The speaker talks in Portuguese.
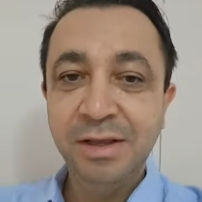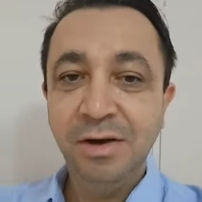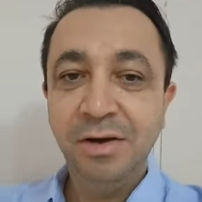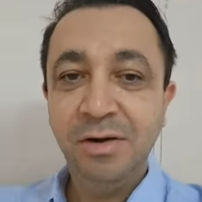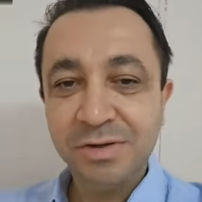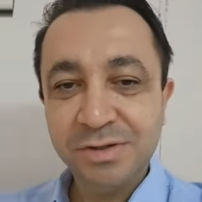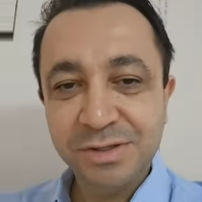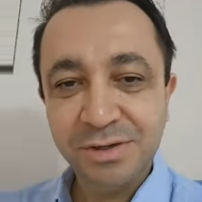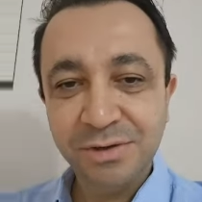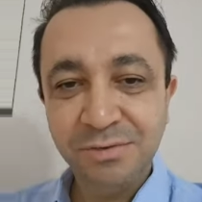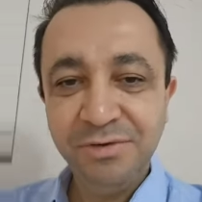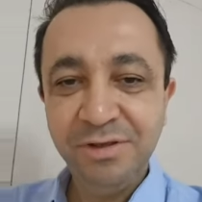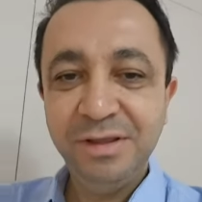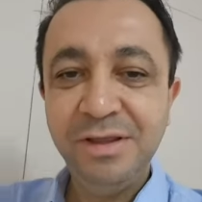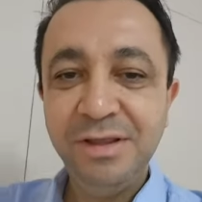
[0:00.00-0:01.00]
Ó oh, Senhor,
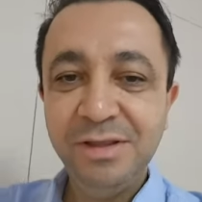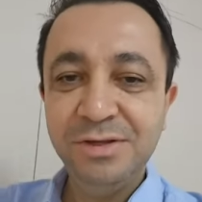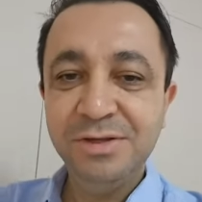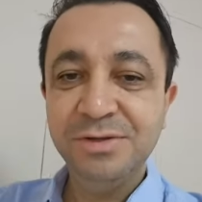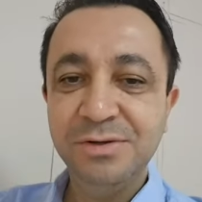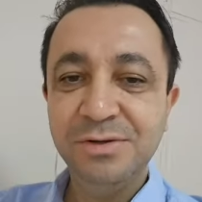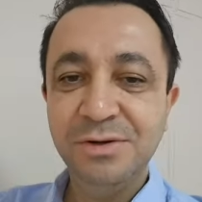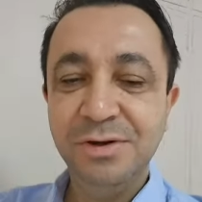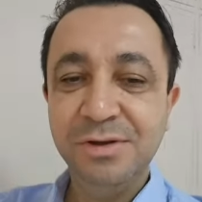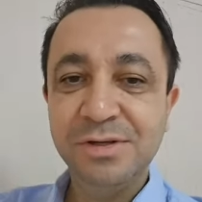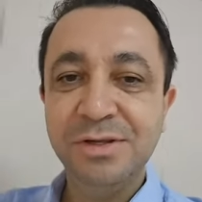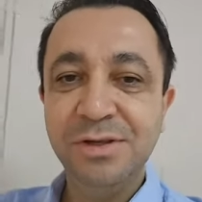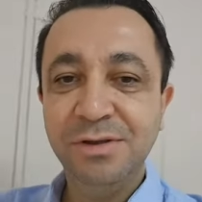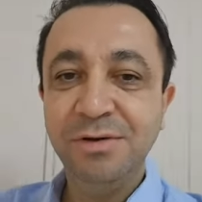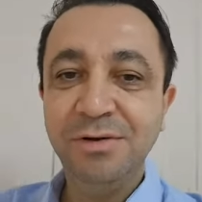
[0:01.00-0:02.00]
vê isso. Ó oh,
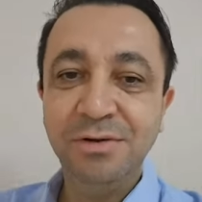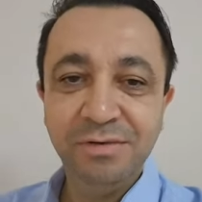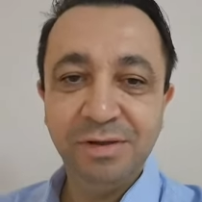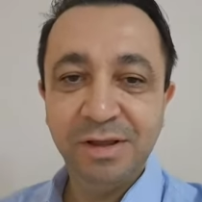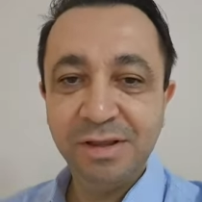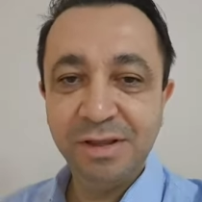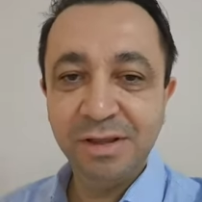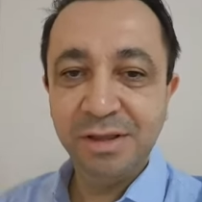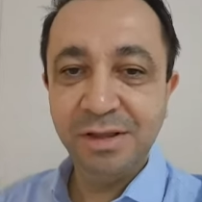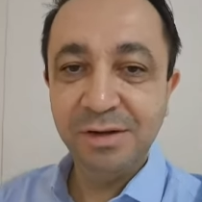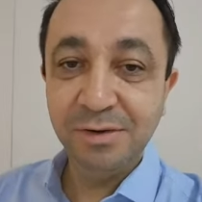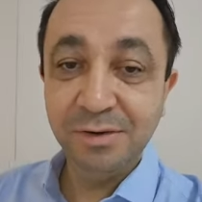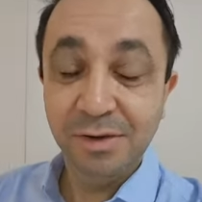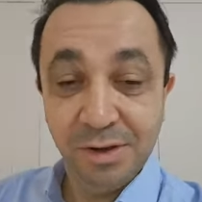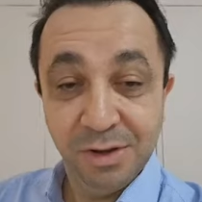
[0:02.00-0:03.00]
Senhor, vê
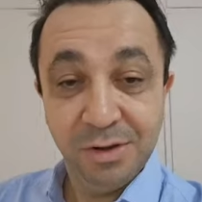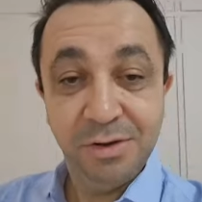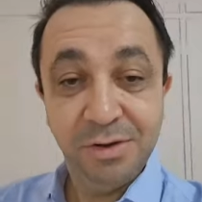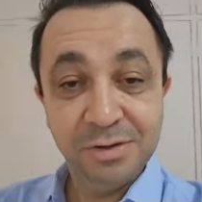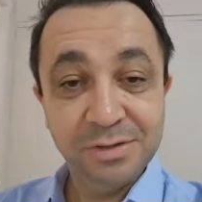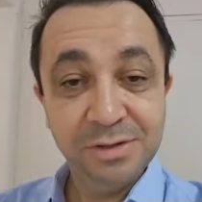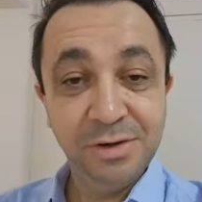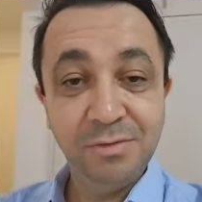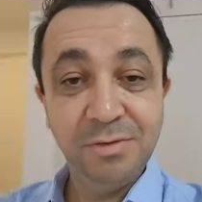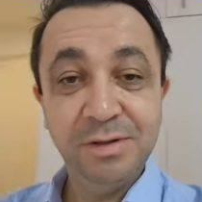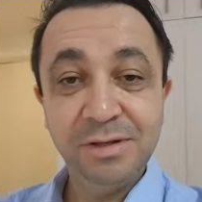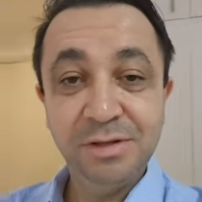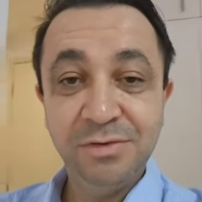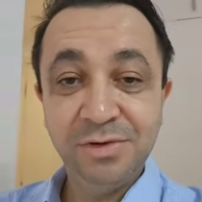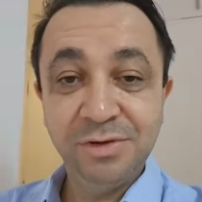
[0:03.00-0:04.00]
aquilo. Ó oh, Senhor,
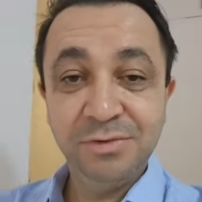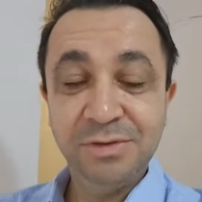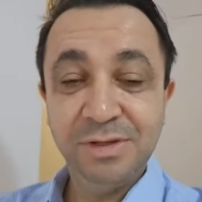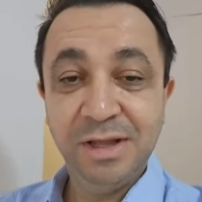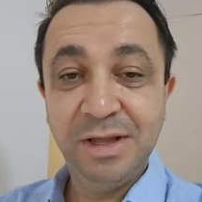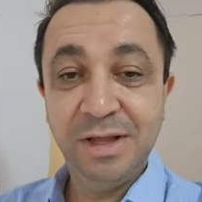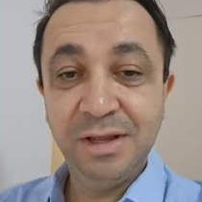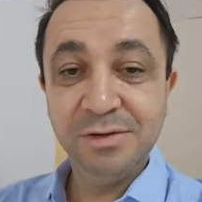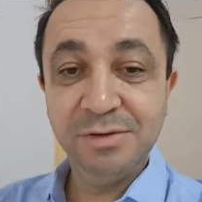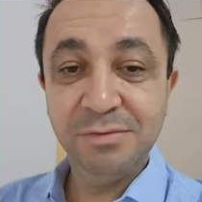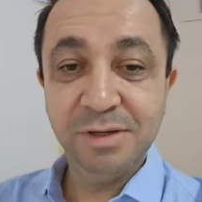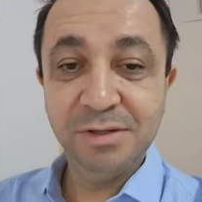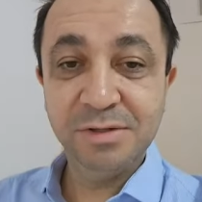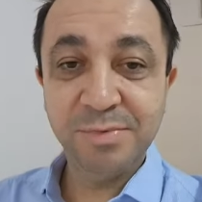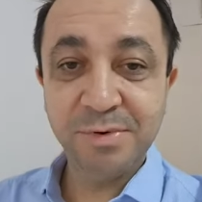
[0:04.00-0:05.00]
quanta dificuldade,
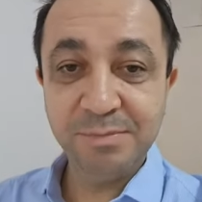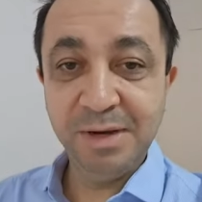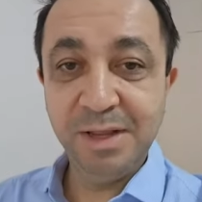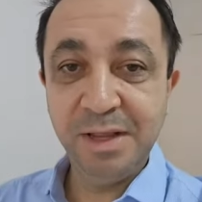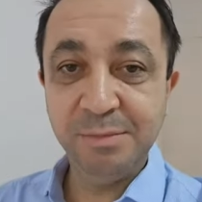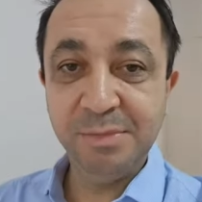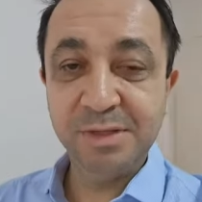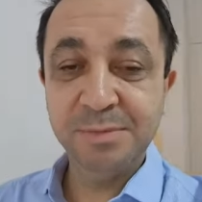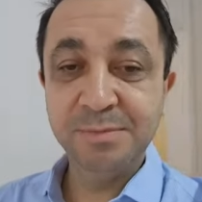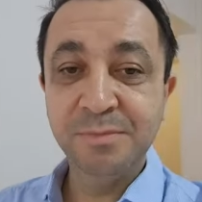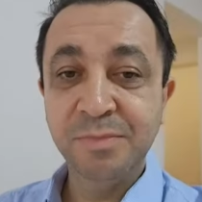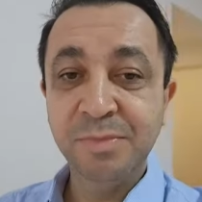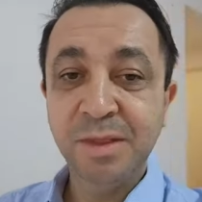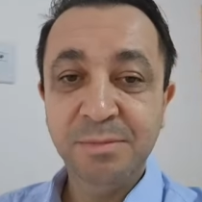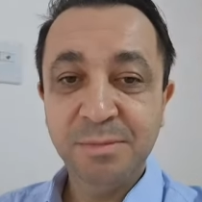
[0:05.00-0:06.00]
quantos problemas.
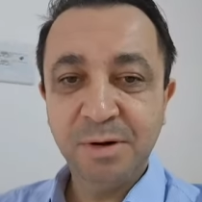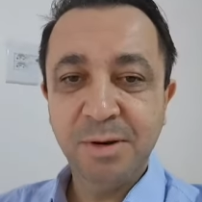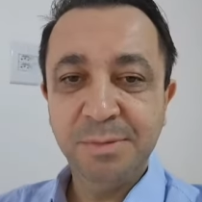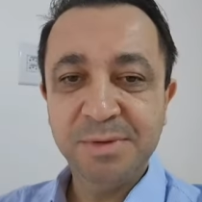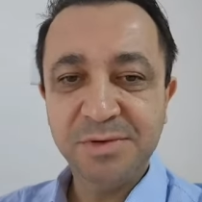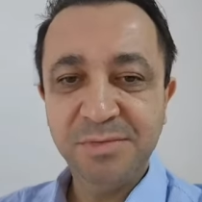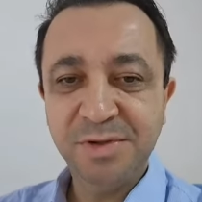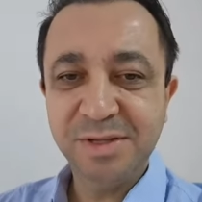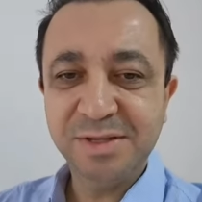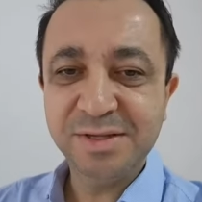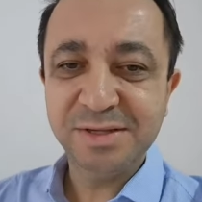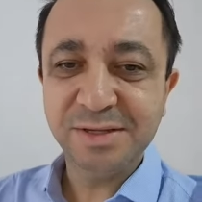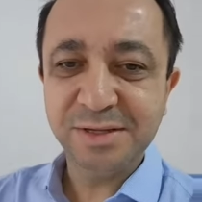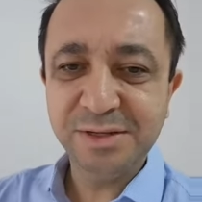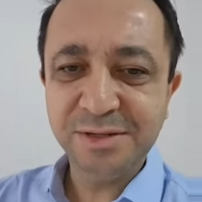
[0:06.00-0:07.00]
Problemas
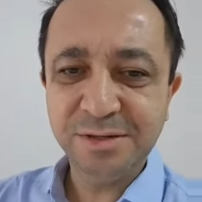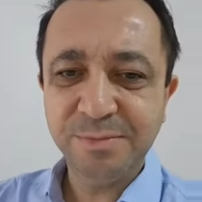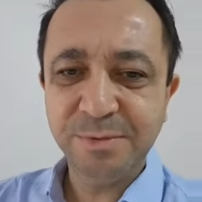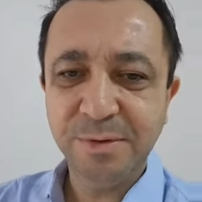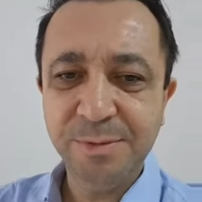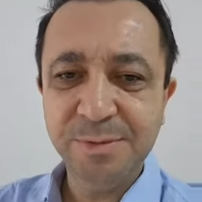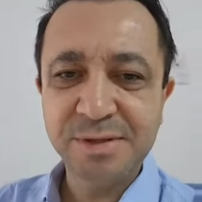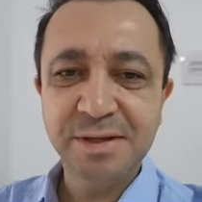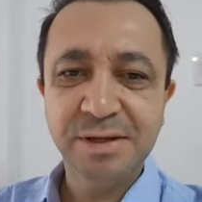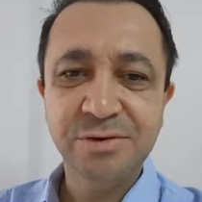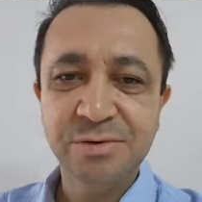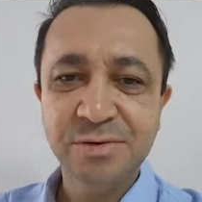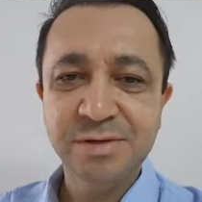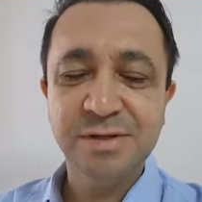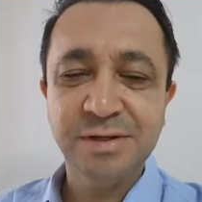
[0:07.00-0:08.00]
financeiros, problemas na
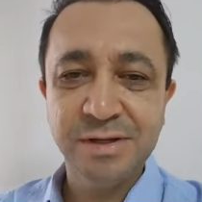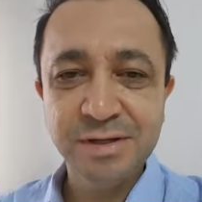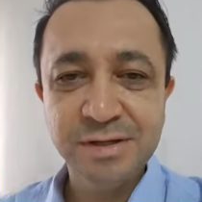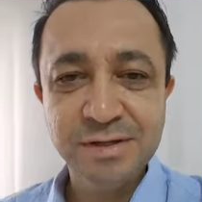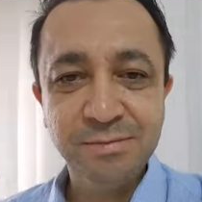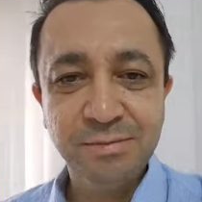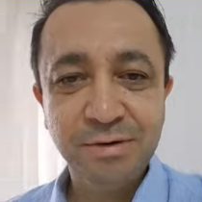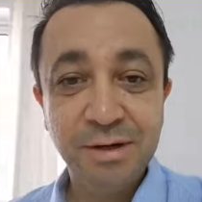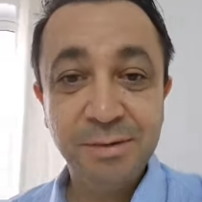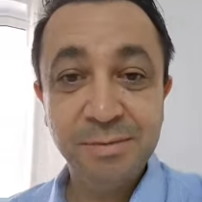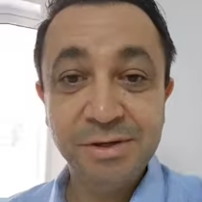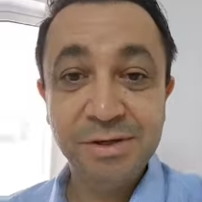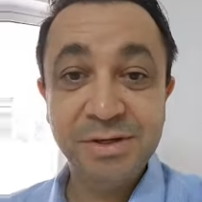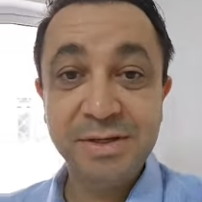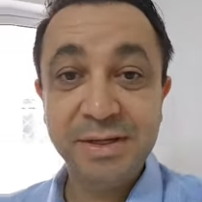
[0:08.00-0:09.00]
justiça,
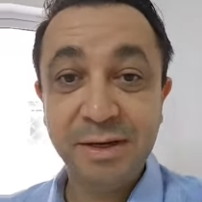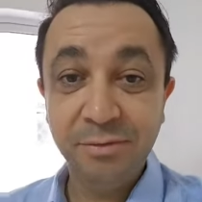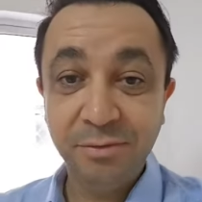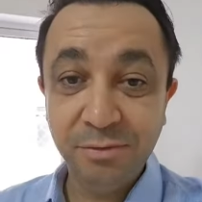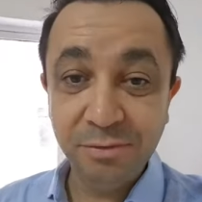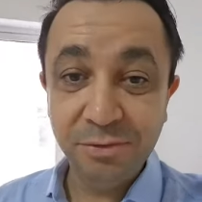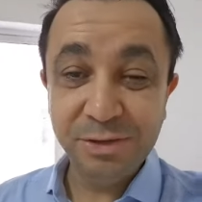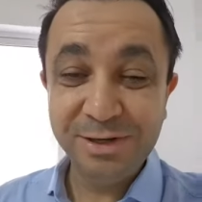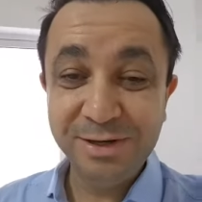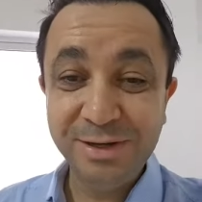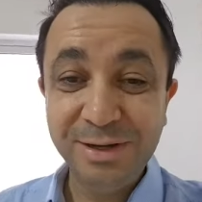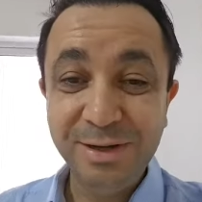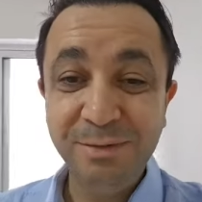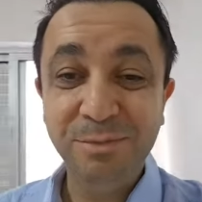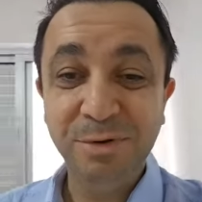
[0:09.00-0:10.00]
problemas de saúde,
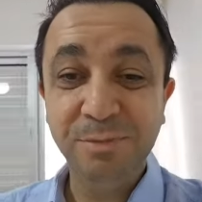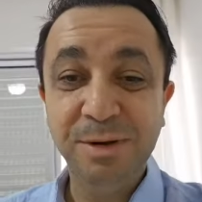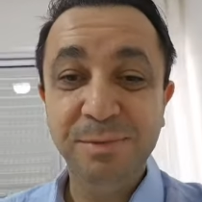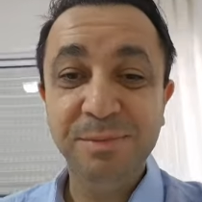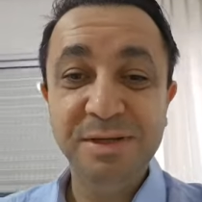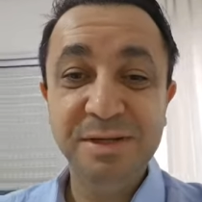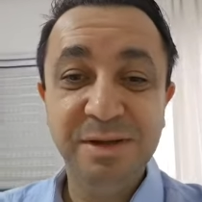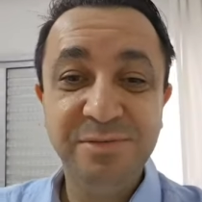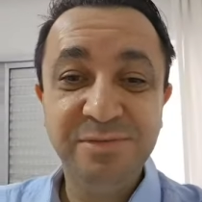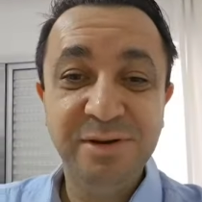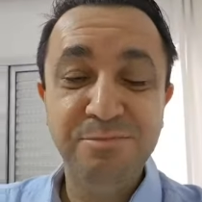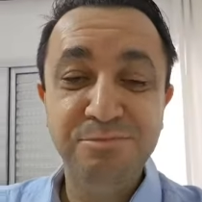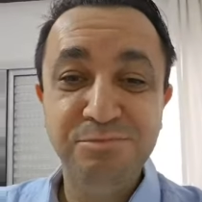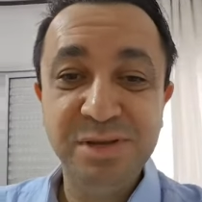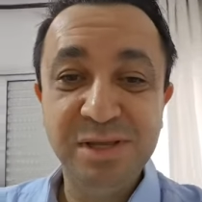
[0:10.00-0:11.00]
problemas na
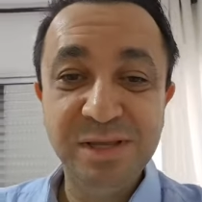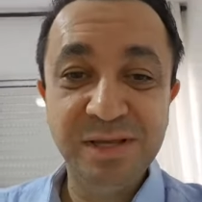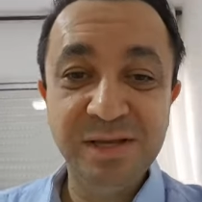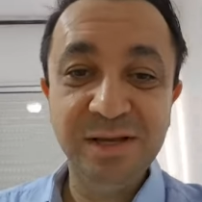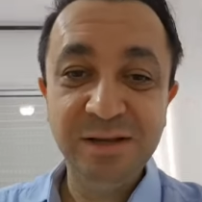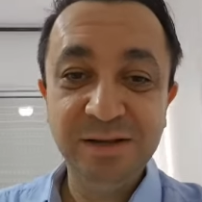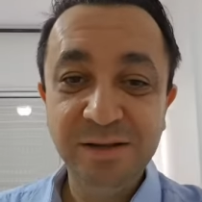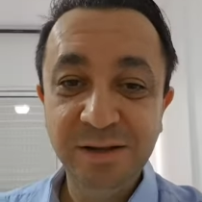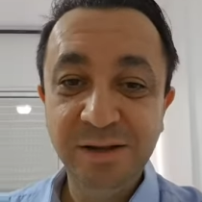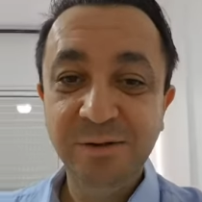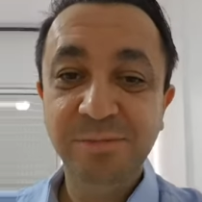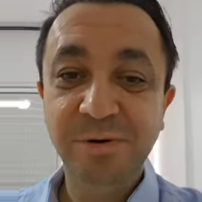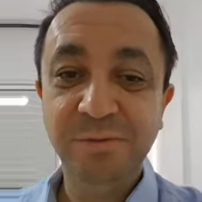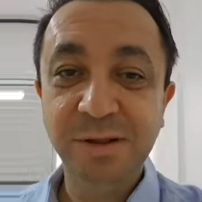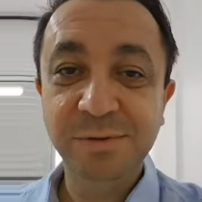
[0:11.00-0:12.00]
família,
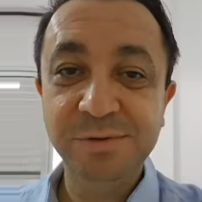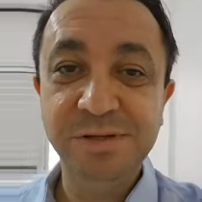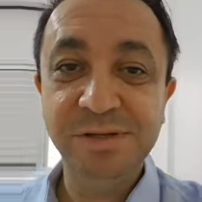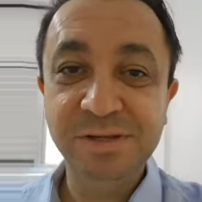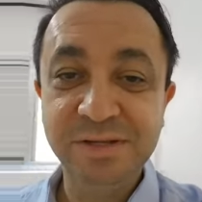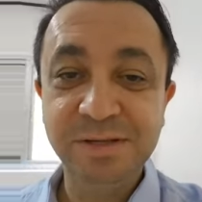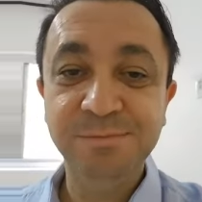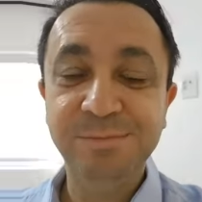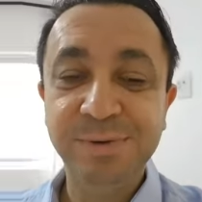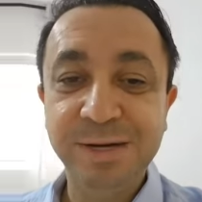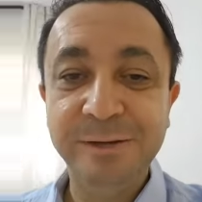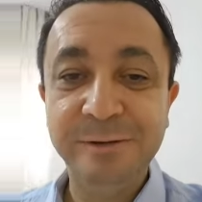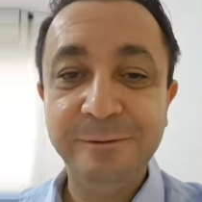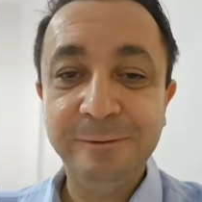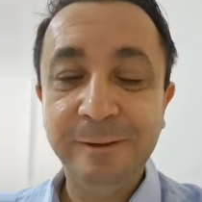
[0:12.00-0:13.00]
problemas de
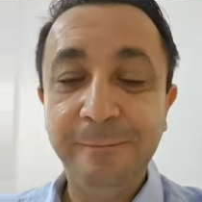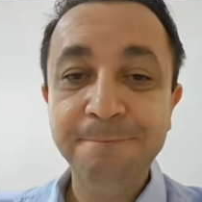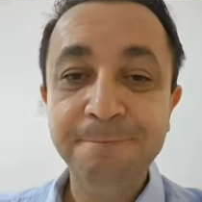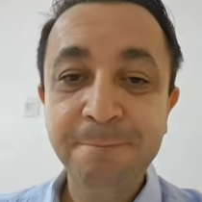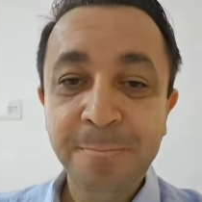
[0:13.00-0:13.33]
desemprego, né?